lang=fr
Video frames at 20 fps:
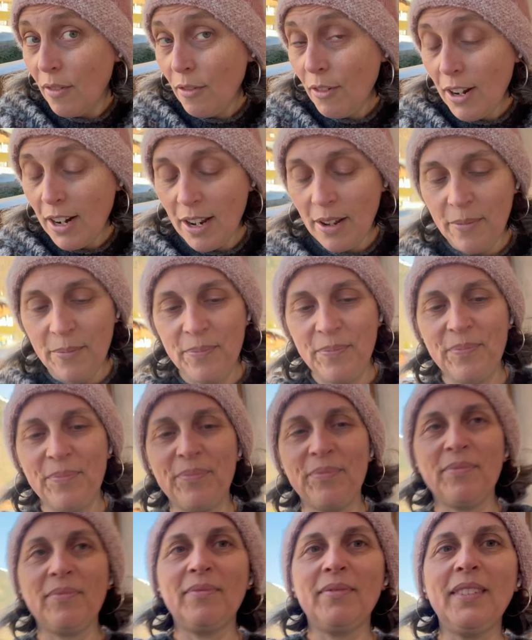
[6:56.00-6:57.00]
voilà.
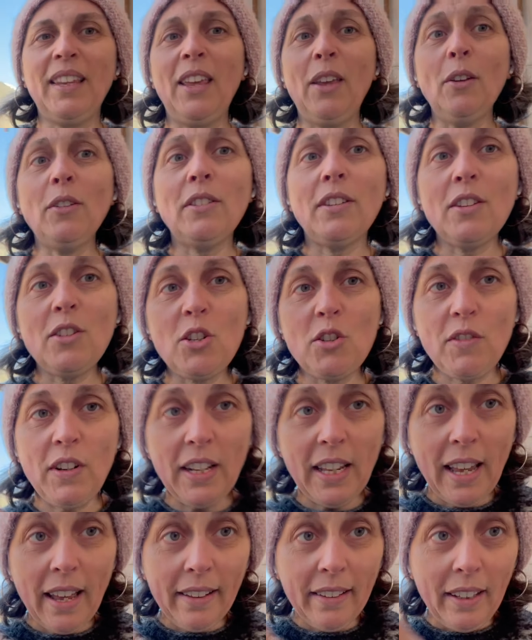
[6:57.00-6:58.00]
tiens, je vais
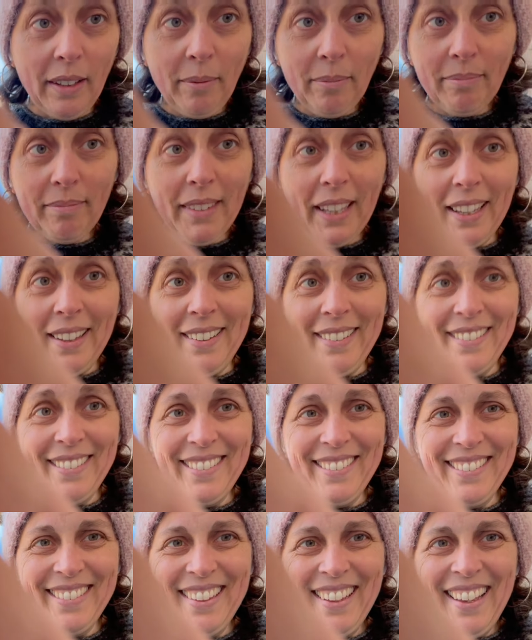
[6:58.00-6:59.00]
le garder.
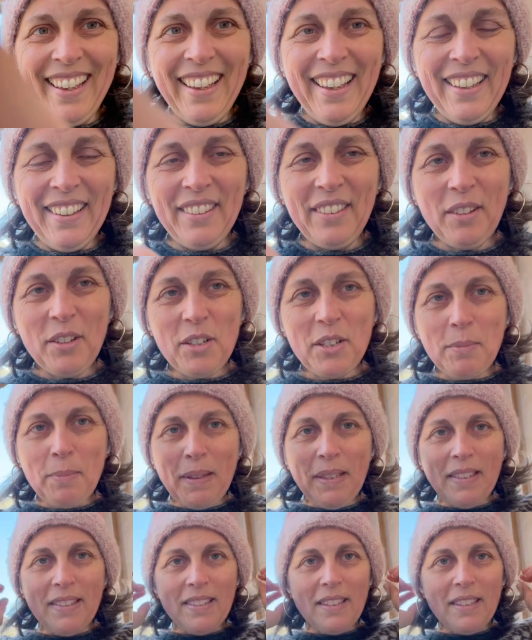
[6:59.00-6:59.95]
Non, je sais pas si